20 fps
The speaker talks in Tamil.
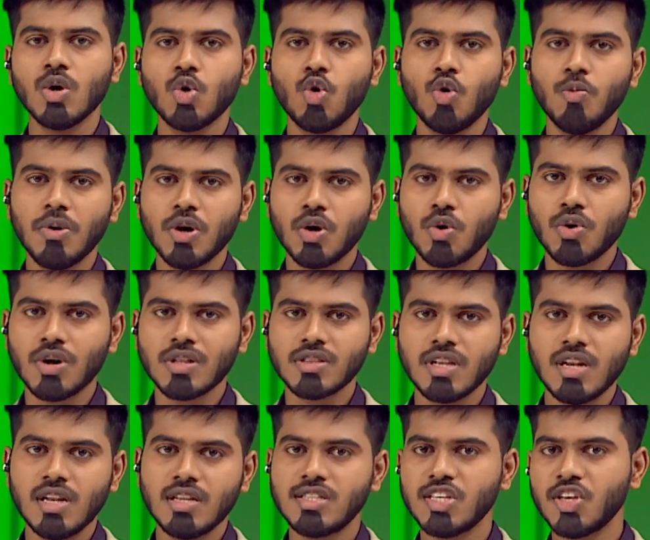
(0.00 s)

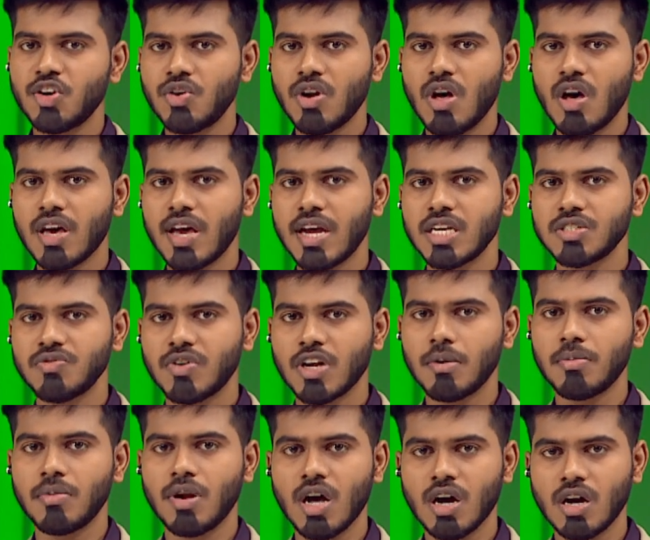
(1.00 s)
கும்பகோணத்தில்
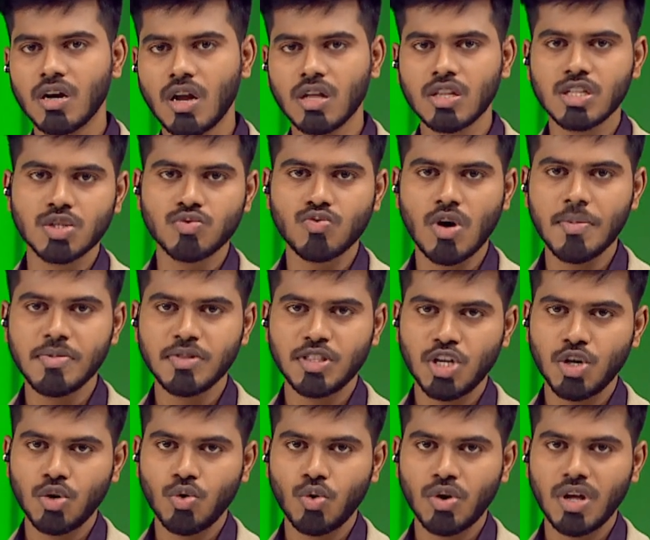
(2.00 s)
திருநாகேஸ்வரம் நாகநாத சுவாமி
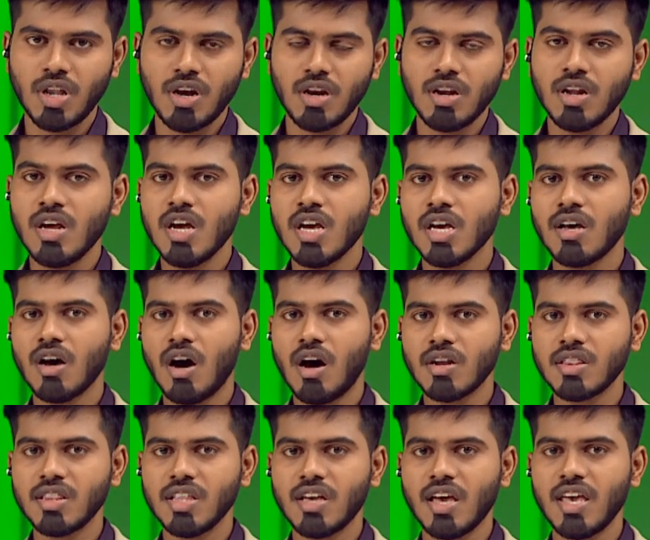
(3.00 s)
திருக்கோயிலில்
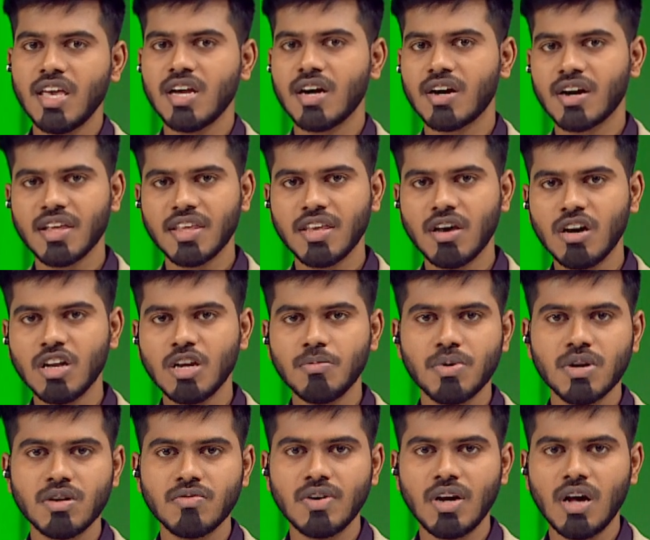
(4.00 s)
கார்த்திகை கடைஞாறு
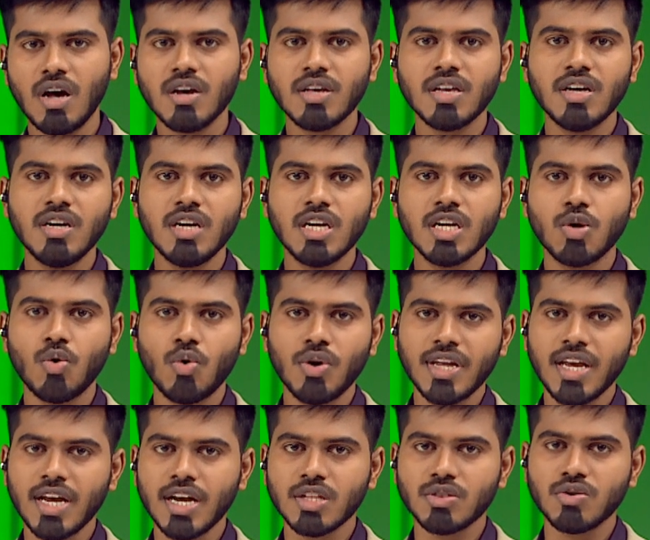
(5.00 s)
பெருவிழா இன்று
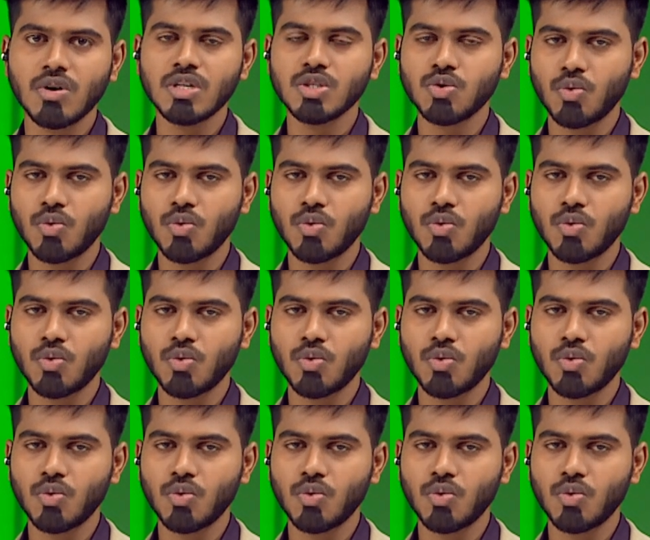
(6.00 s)
கொடியேற்றத்துடன்